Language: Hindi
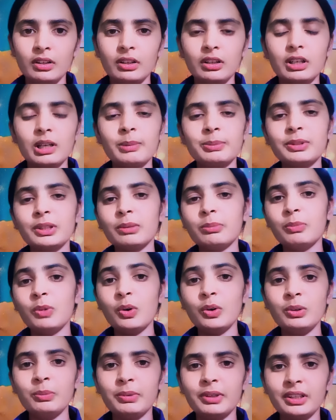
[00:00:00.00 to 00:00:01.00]
कब तक
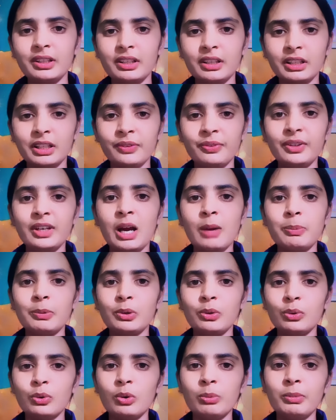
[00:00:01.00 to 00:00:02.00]
मौन बन करके फिर आप
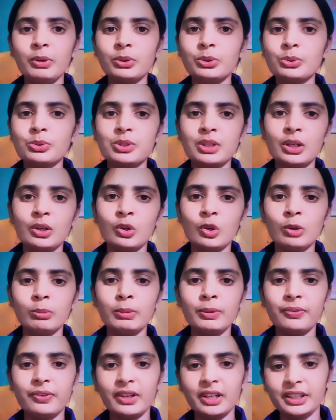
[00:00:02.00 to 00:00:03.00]
लोगों में और दूसरे लोगों
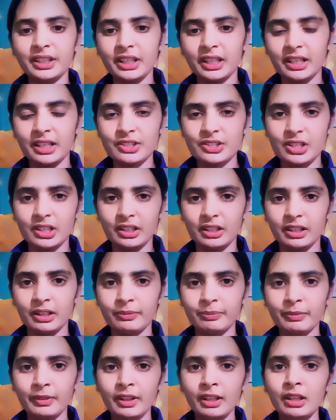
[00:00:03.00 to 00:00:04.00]
में फर्क क्या रह जाएगा
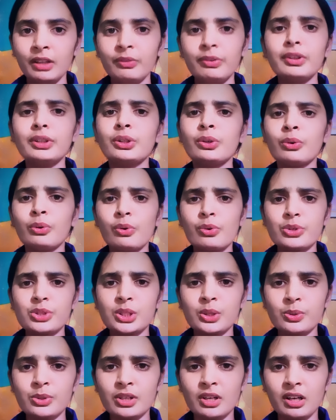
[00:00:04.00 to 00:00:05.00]
फिर क्यों कोसते
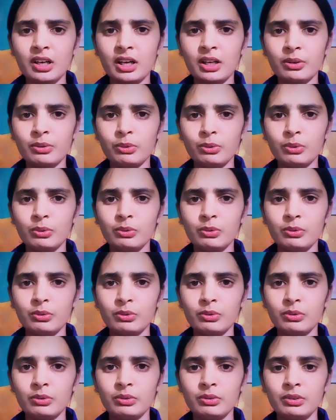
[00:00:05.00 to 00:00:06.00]
हो सरकार को
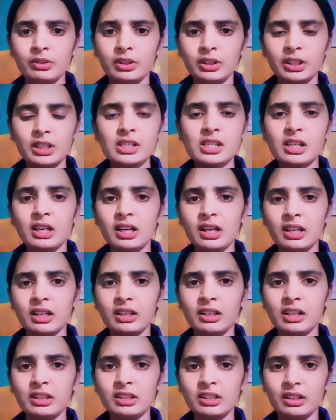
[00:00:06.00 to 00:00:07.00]
कि सरकार
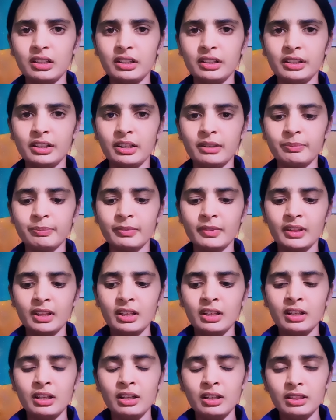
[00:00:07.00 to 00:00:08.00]
गलत कर रही है
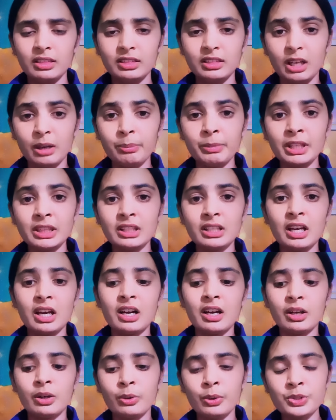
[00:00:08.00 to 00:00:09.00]
दम इतना
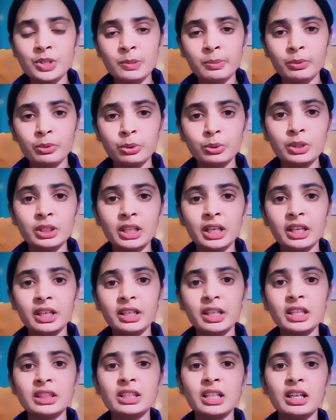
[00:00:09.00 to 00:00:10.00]
रखो जब खुद के
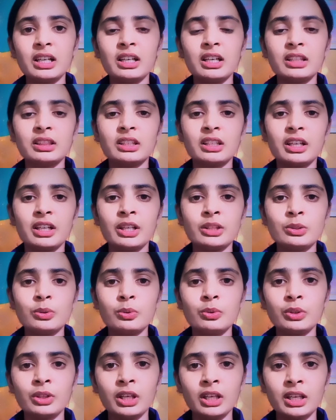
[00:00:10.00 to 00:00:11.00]
नेता गलत करे तो उनके